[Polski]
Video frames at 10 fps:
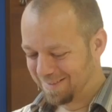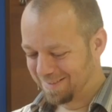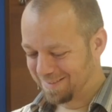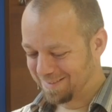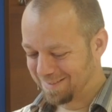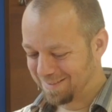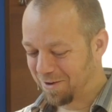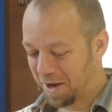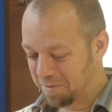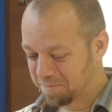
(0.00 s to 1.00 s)
E,
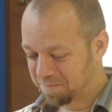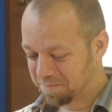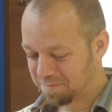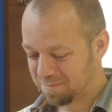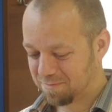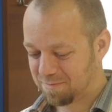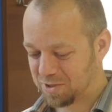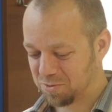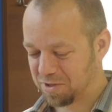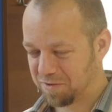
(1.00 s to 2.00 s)
Okej. Okay.
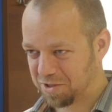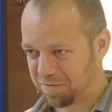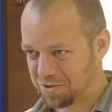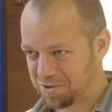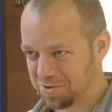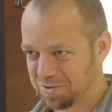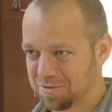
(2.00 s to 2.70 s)
Mateusz Rzewasiewicz, e,